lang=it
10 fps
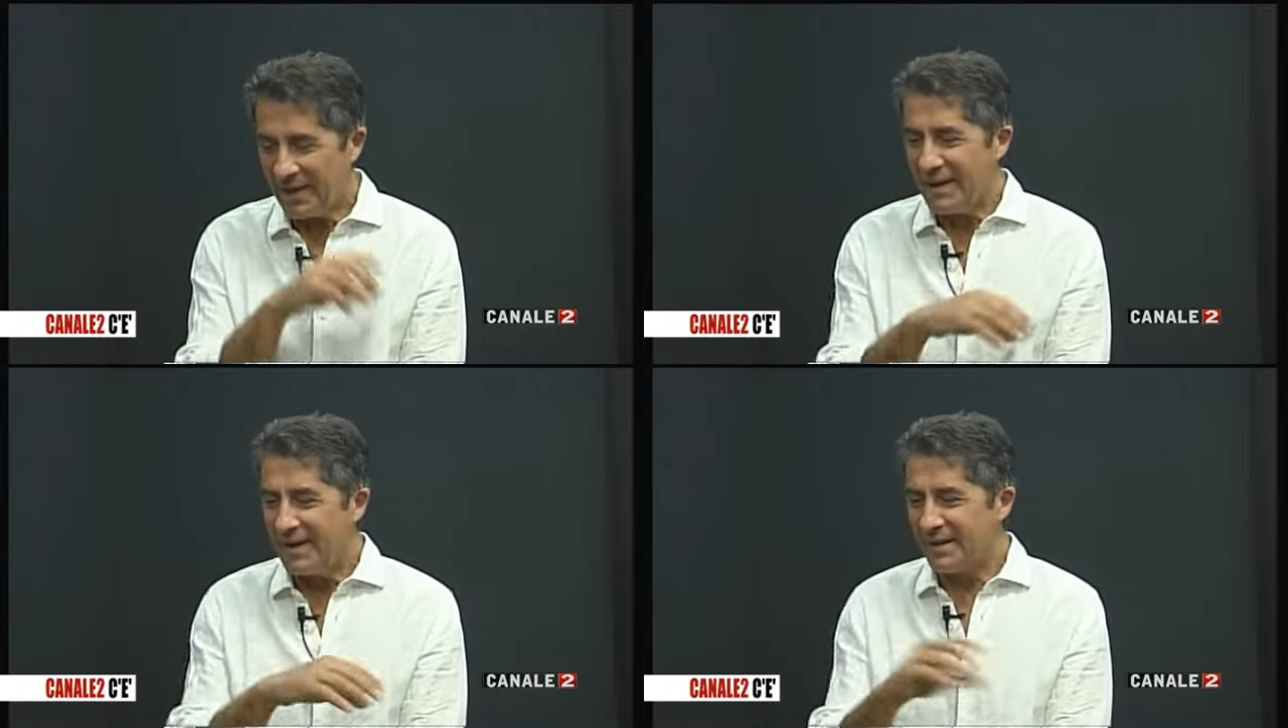
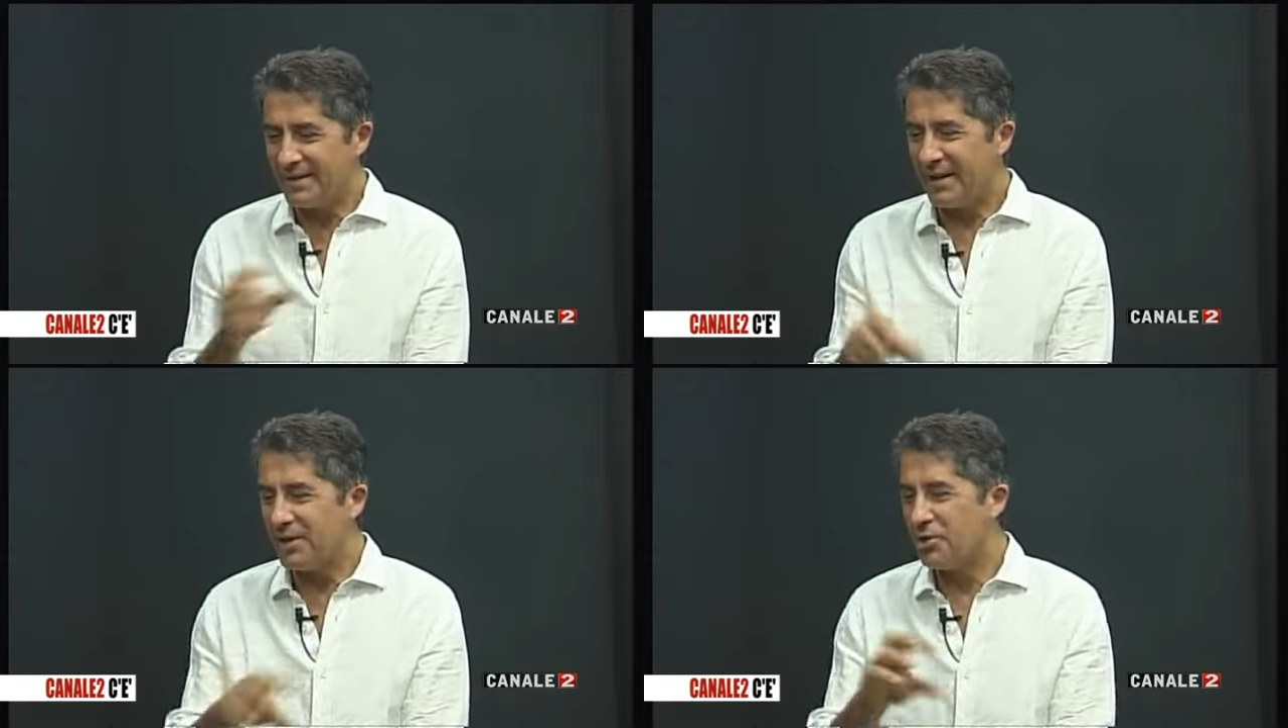
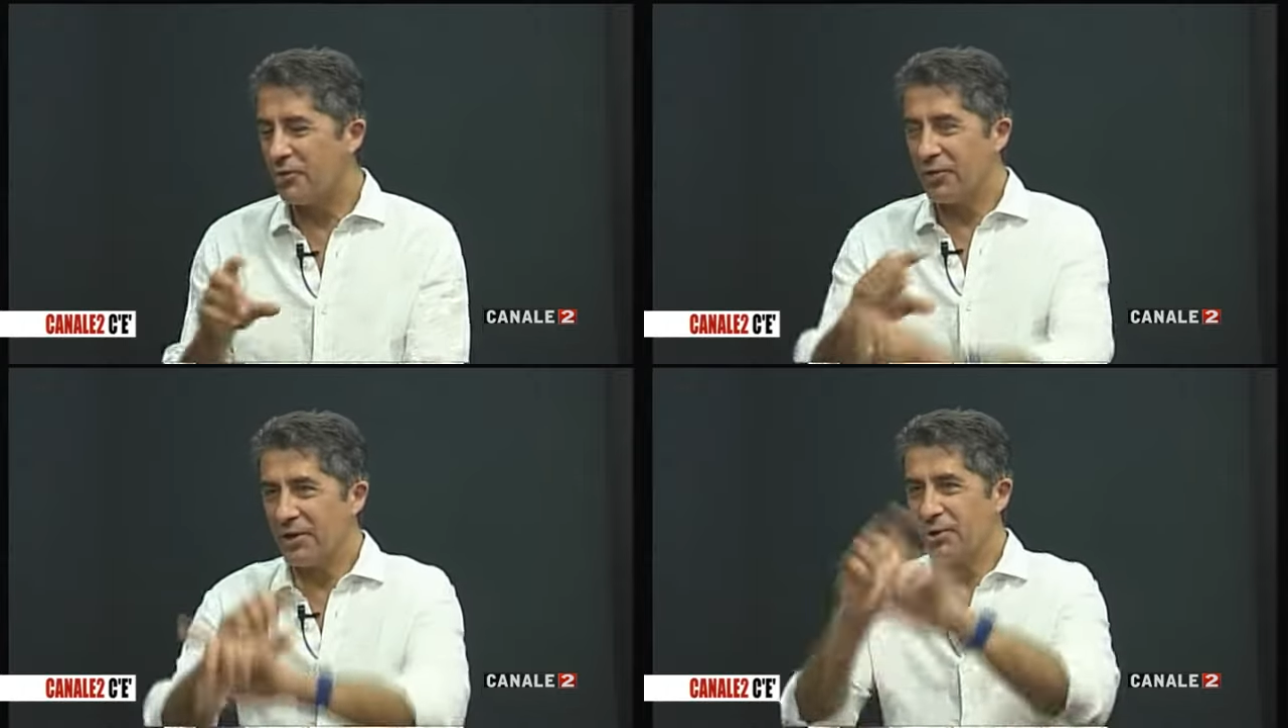no. Io
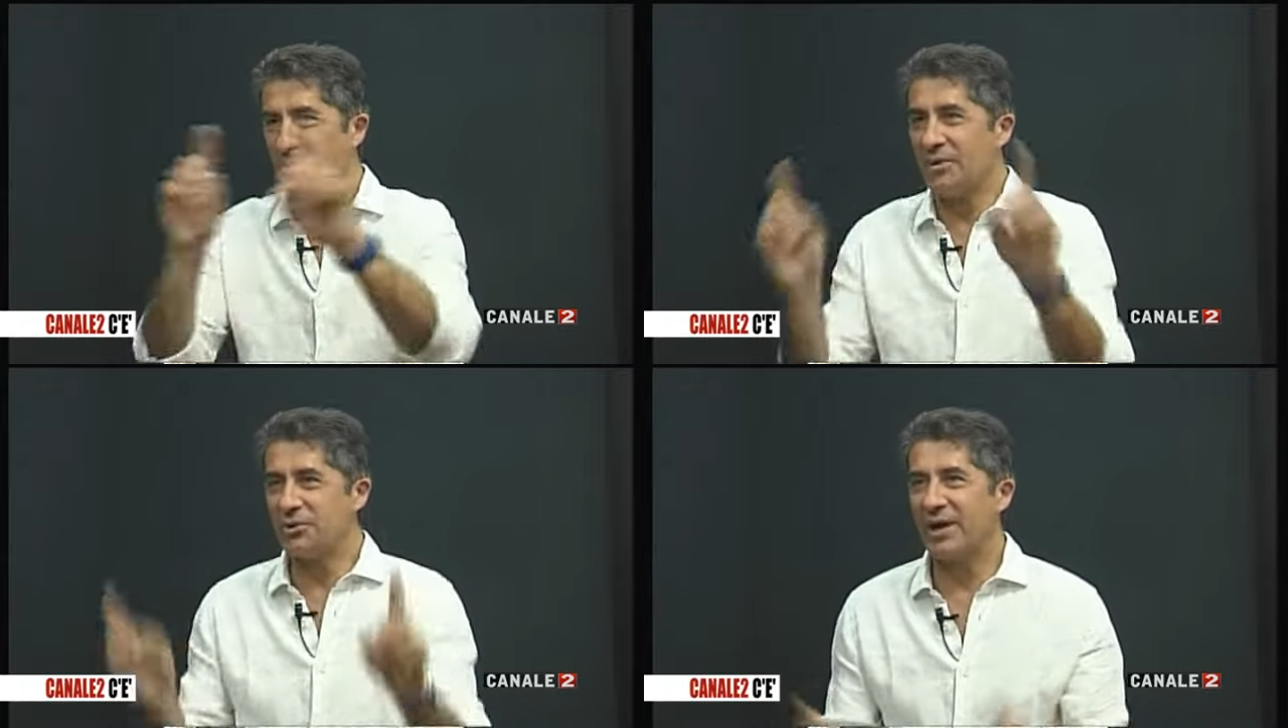vorrei
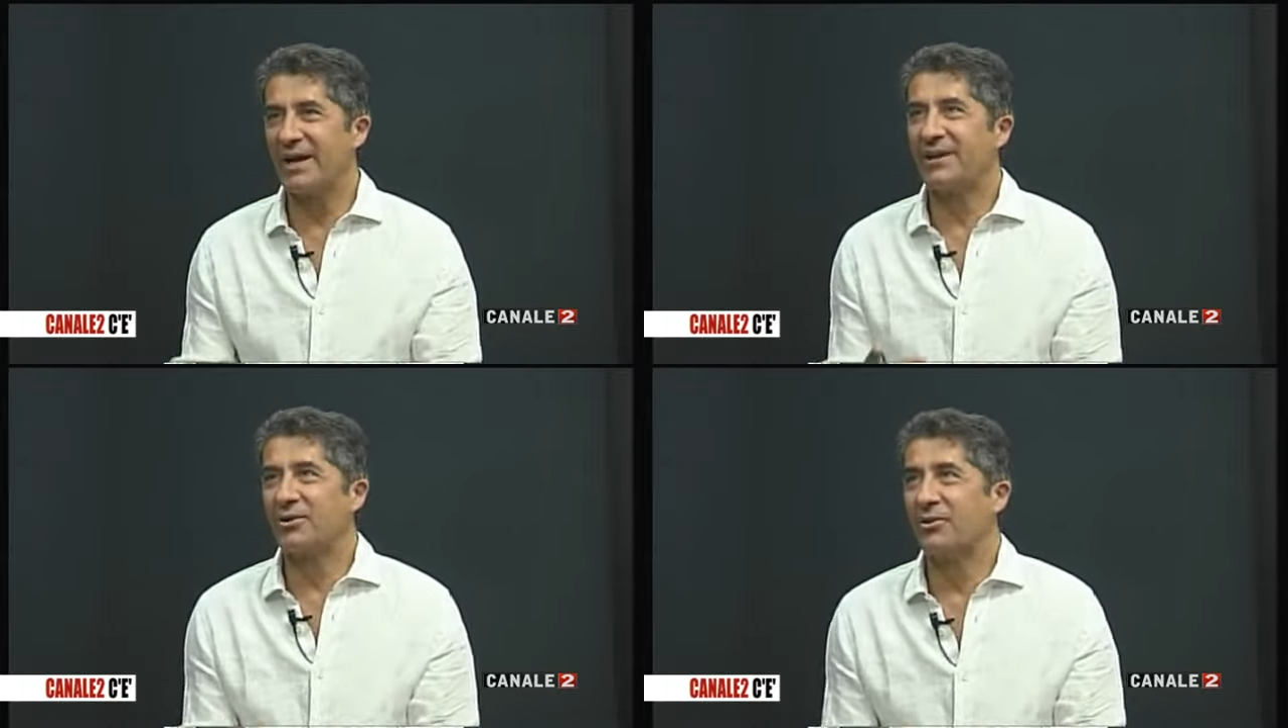
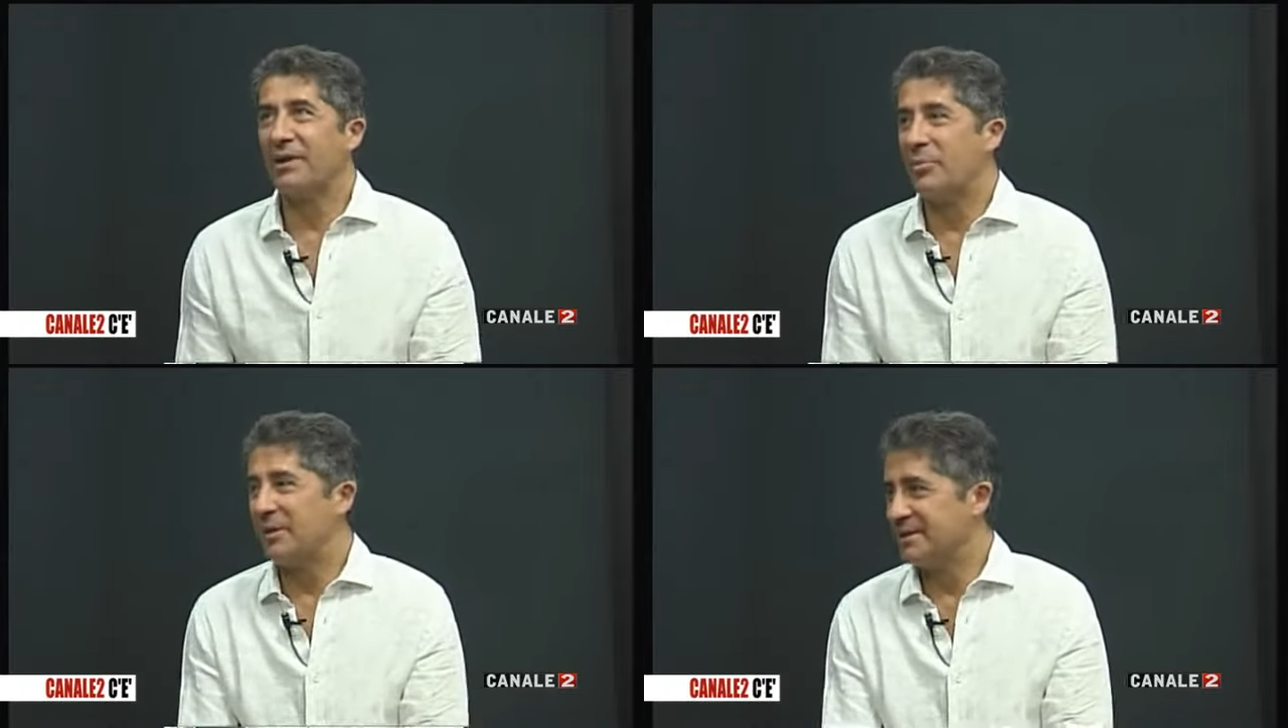cominciare con
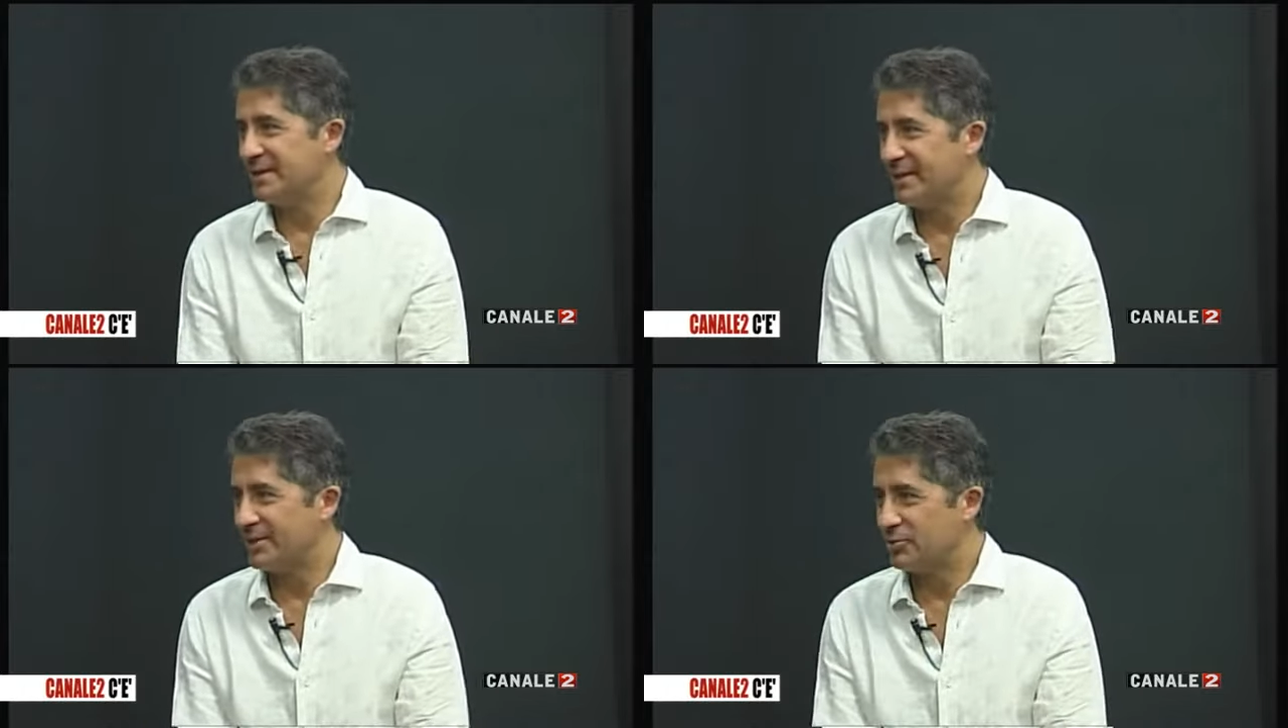la
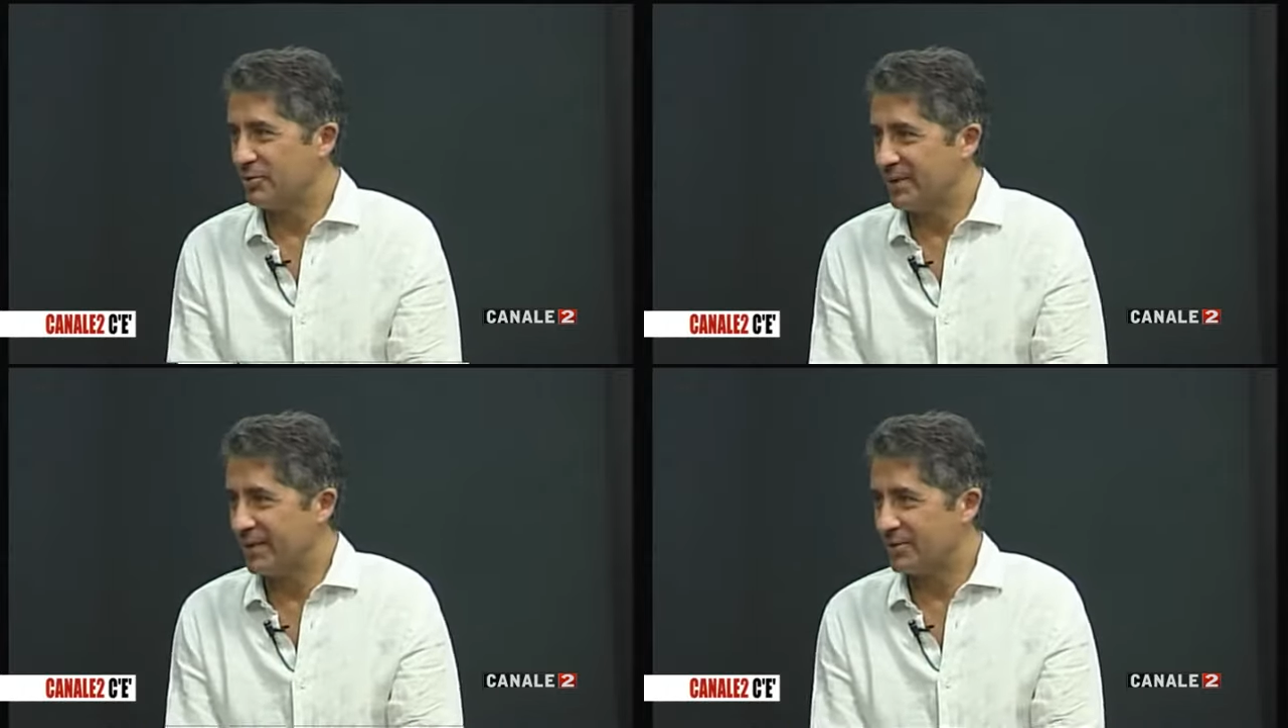
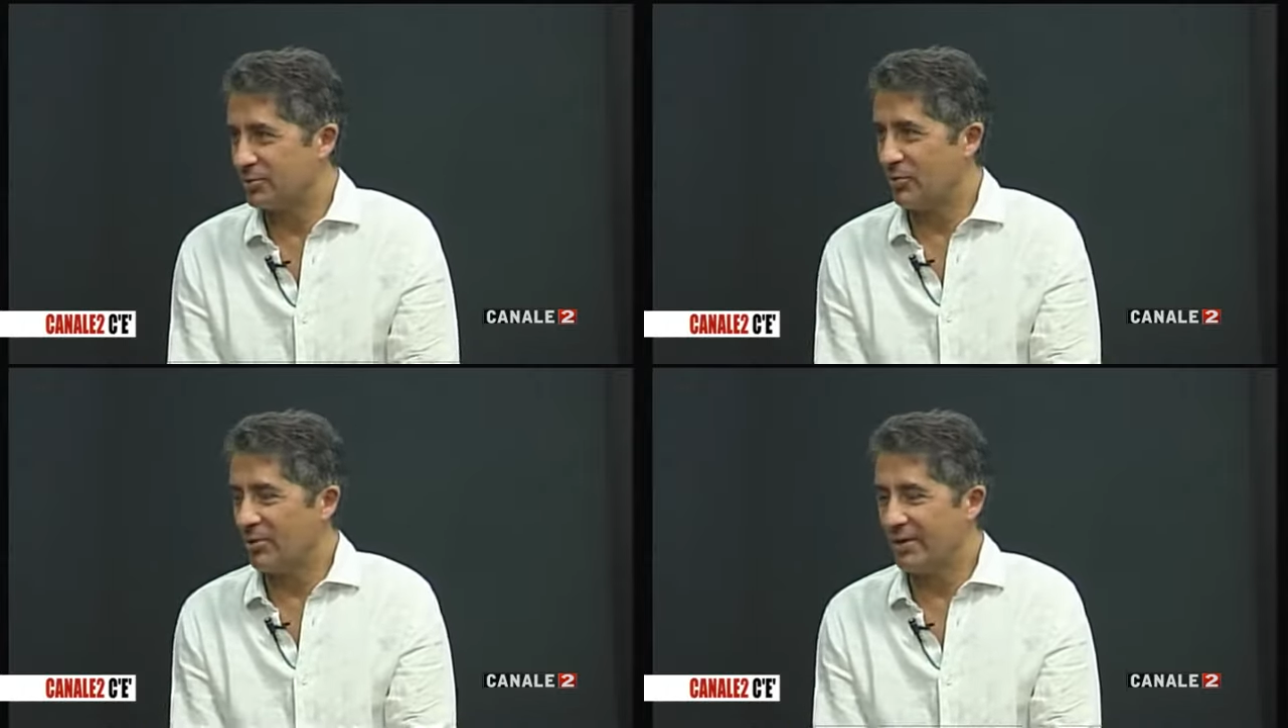presentazione della
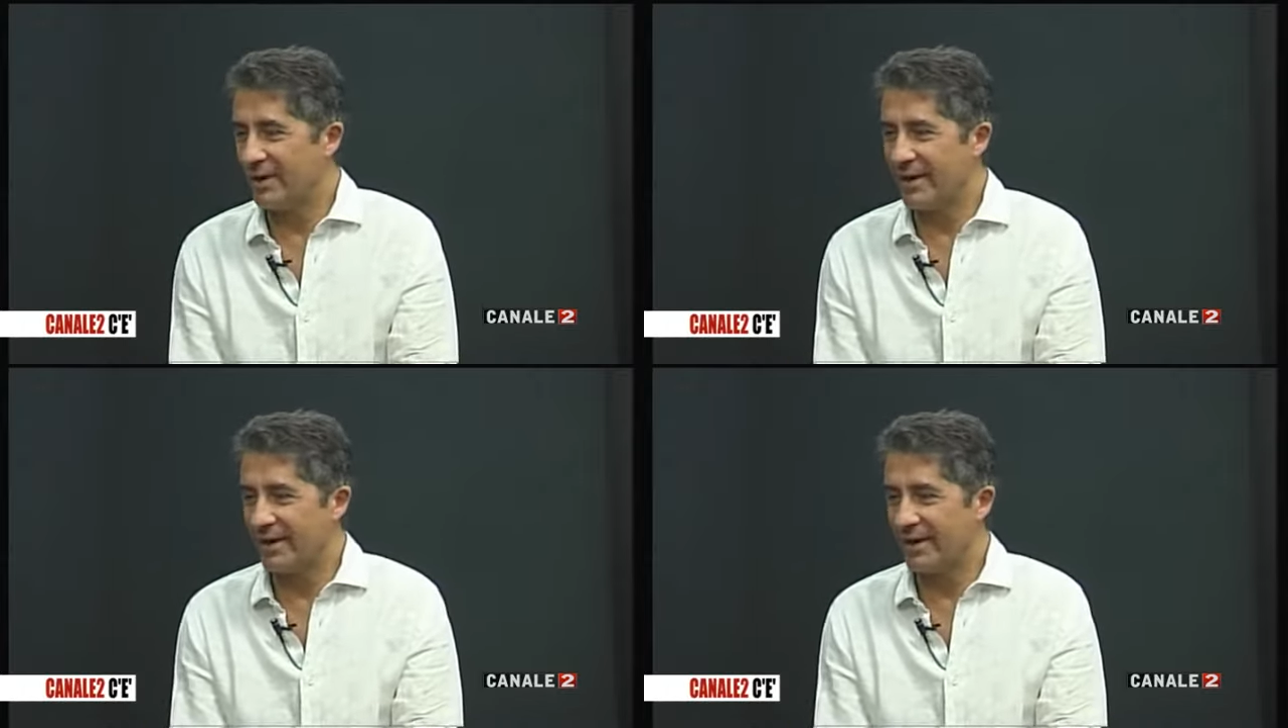scuola.